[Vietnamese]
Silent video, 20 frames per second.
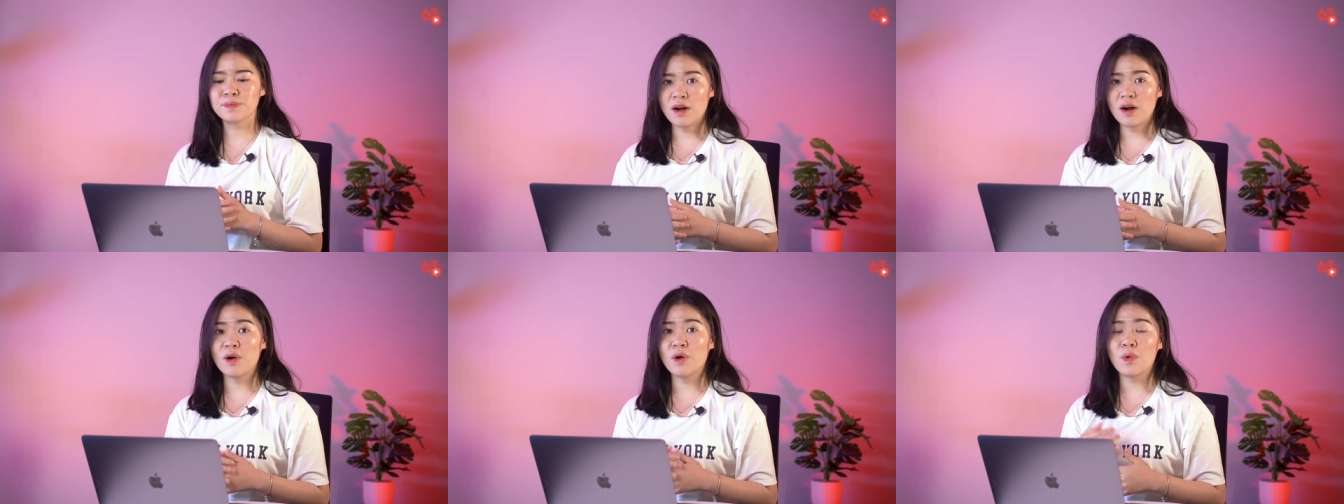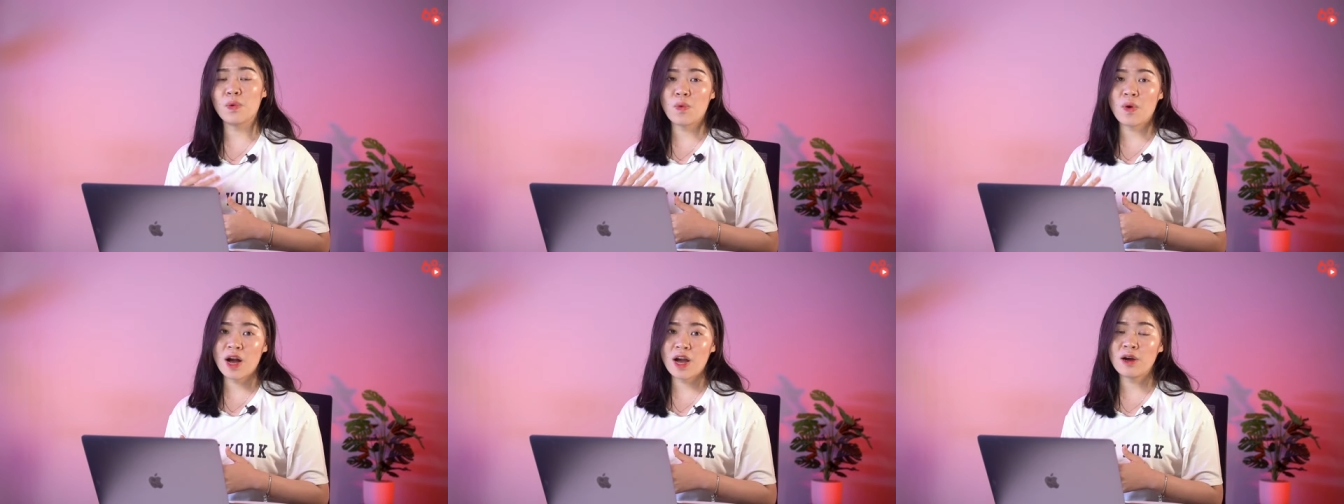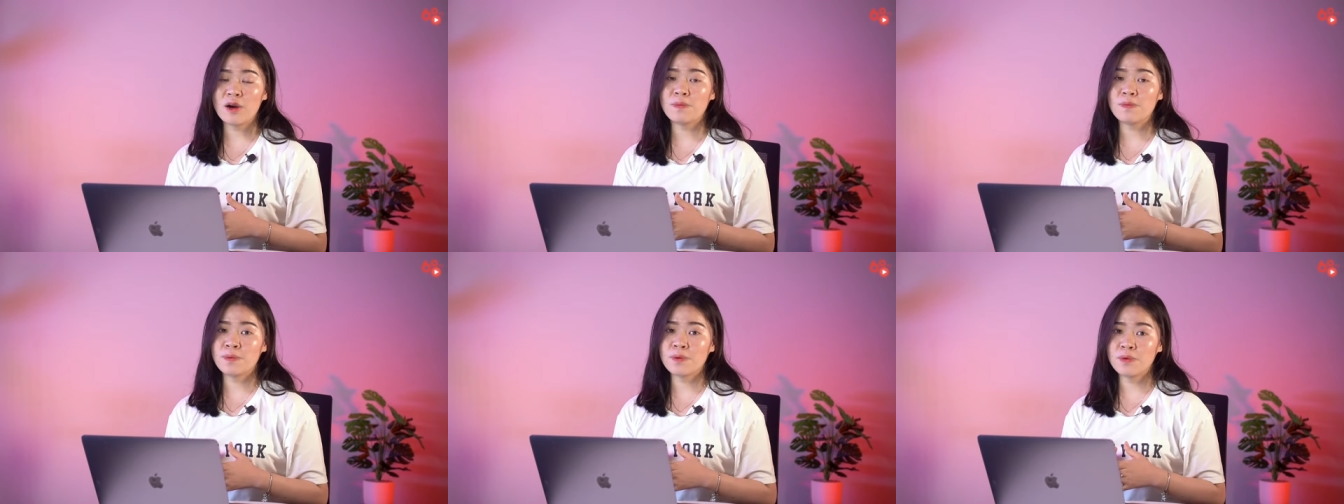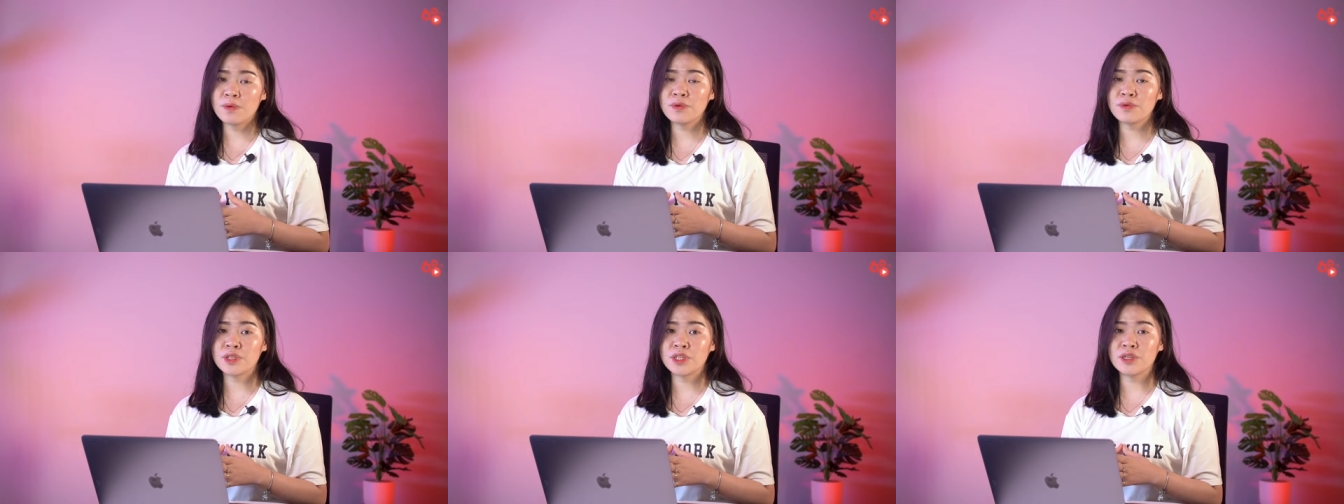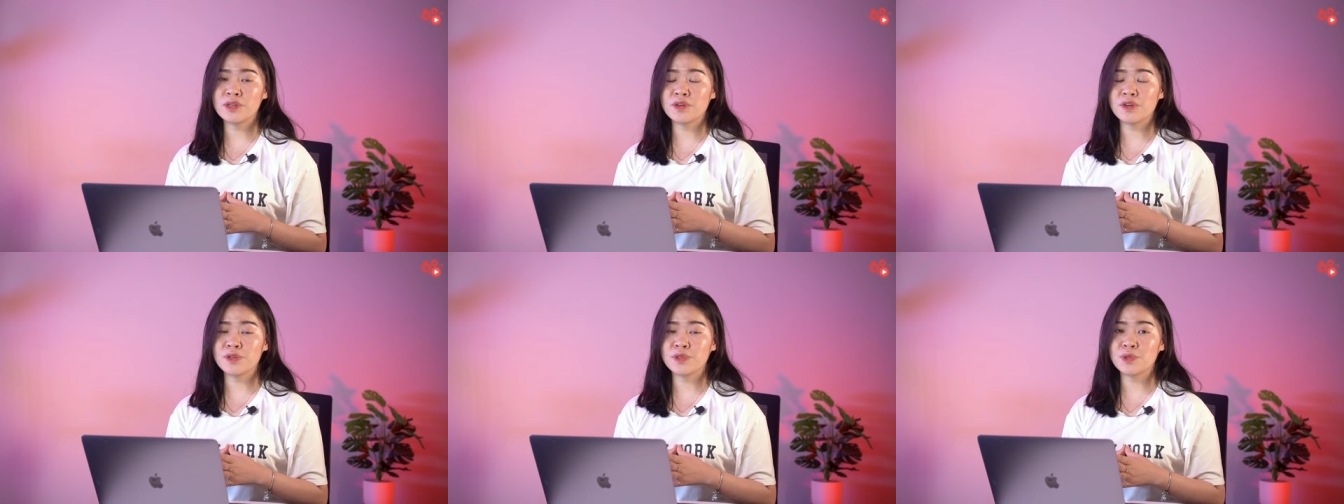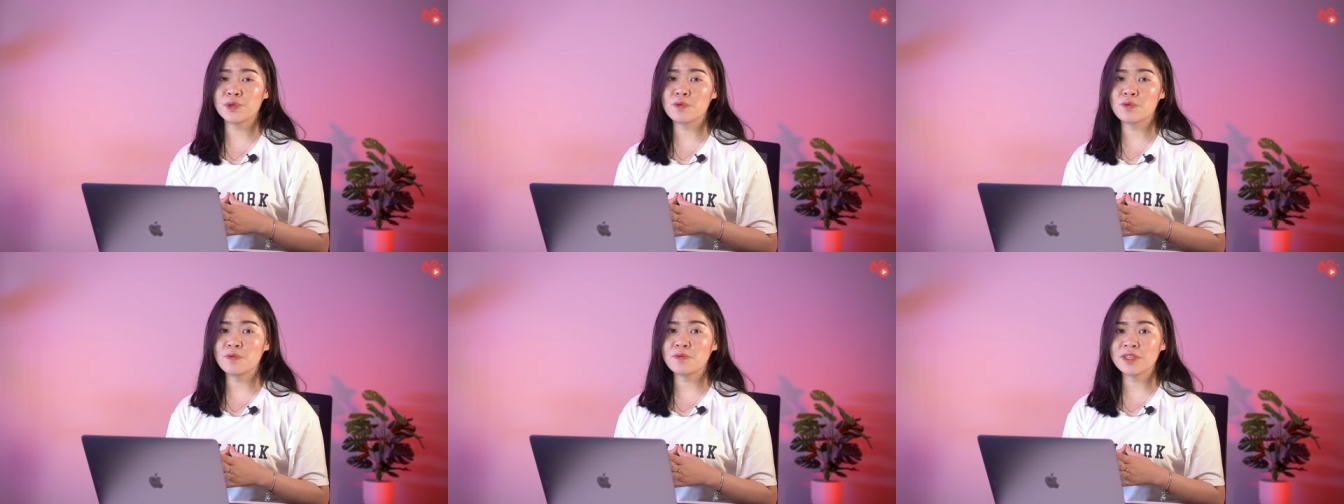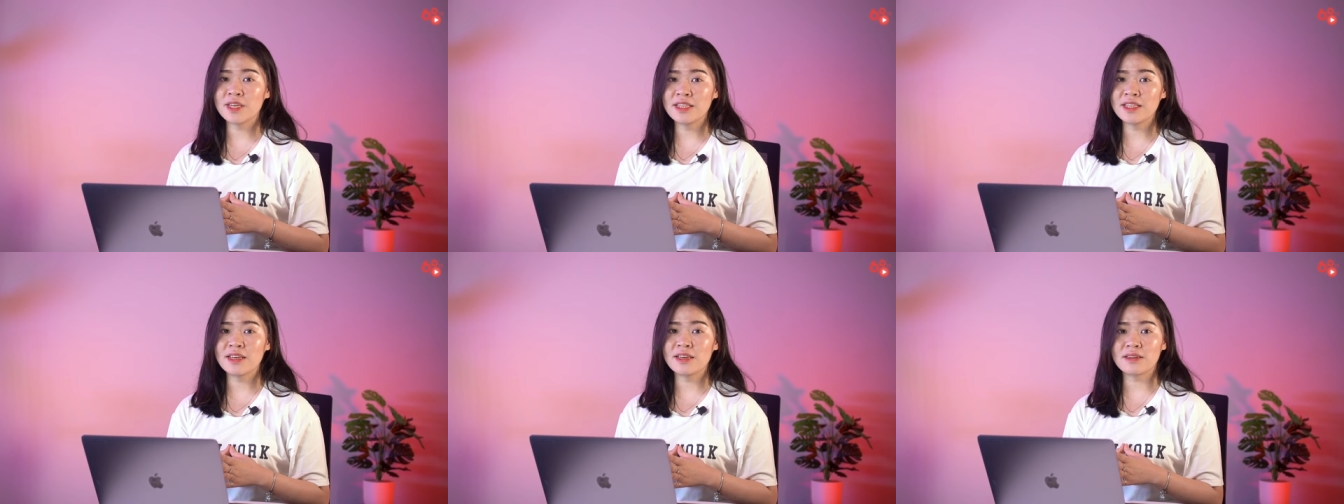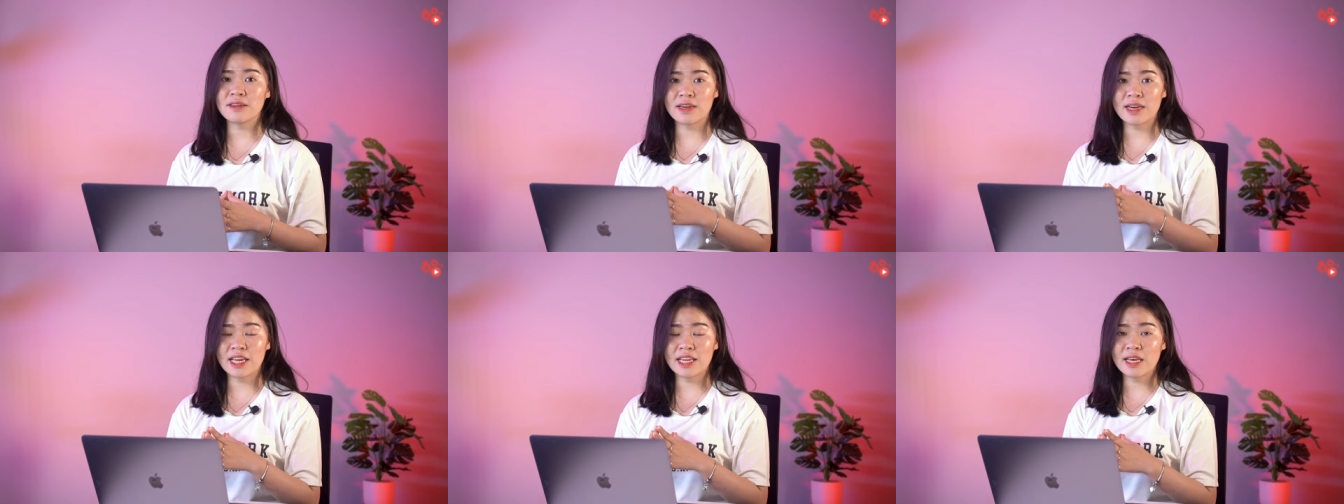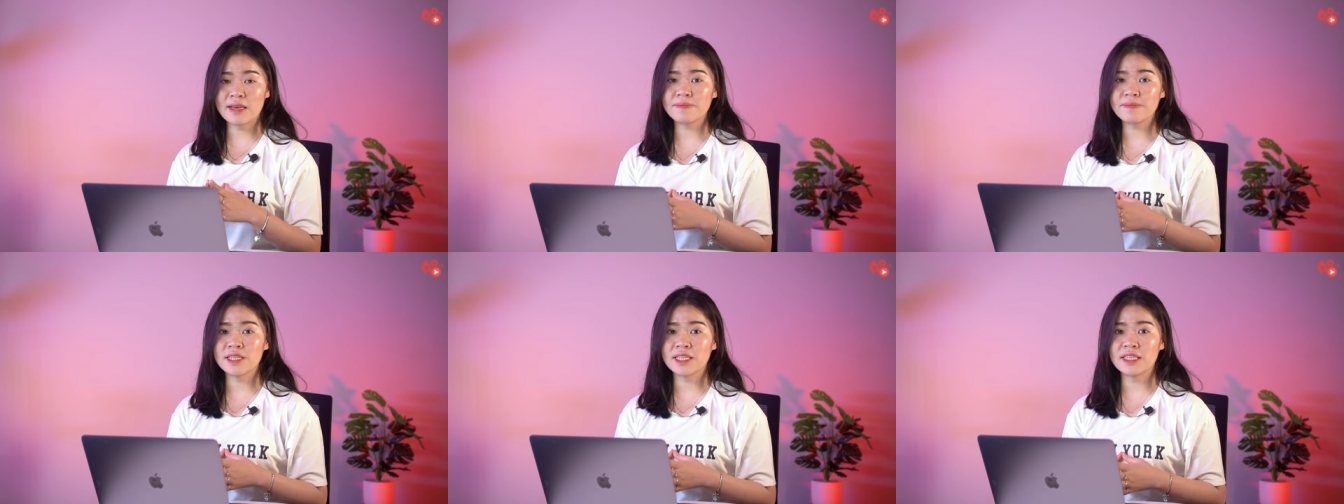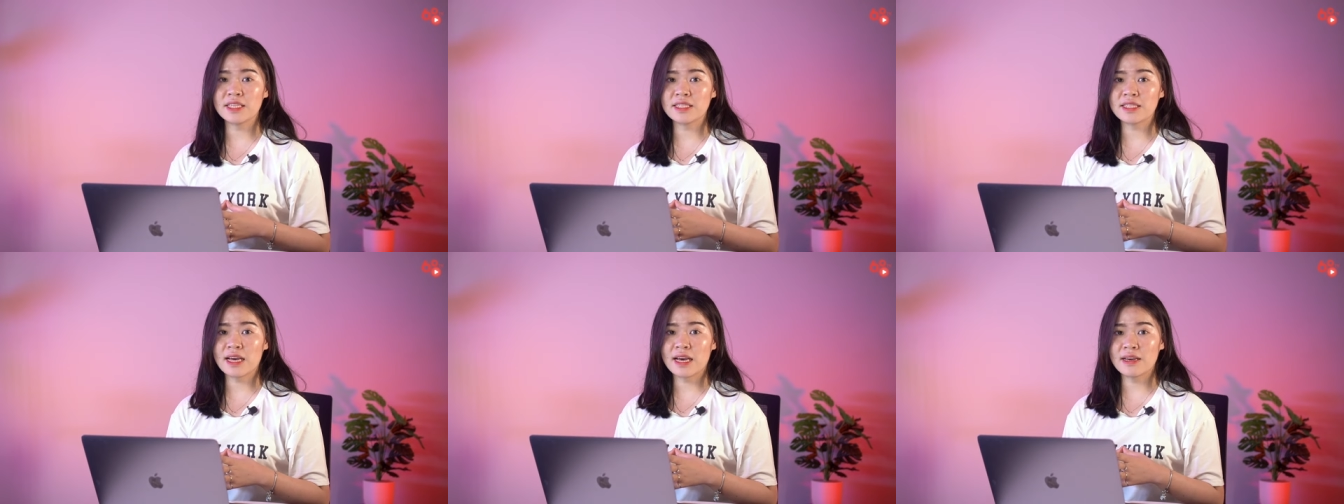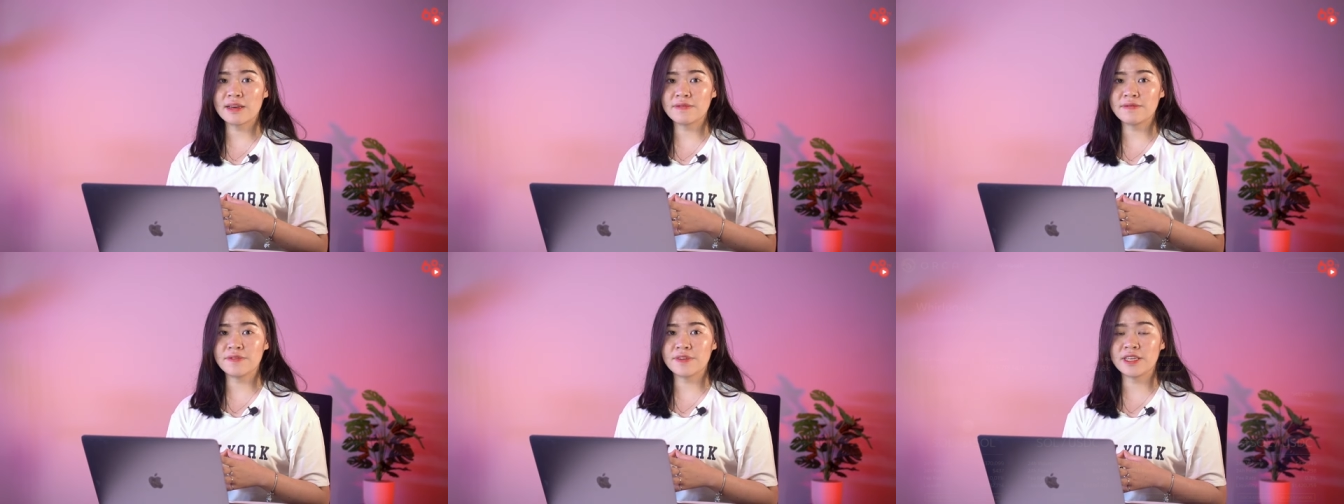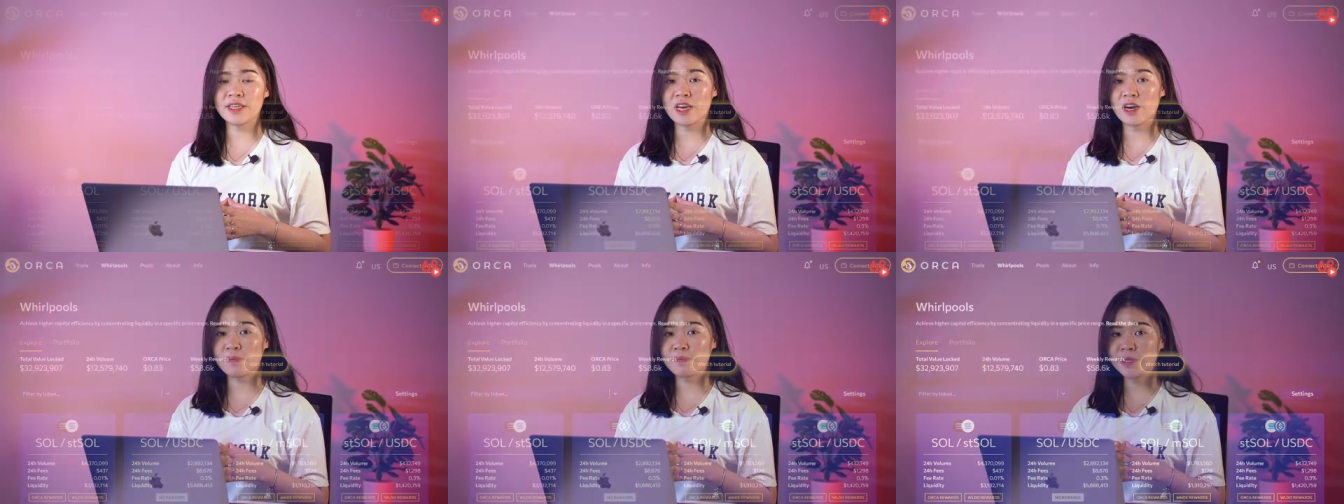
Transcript: Ở Wire Pool thì người dùng cũng sẽ nhận được NFT thay vì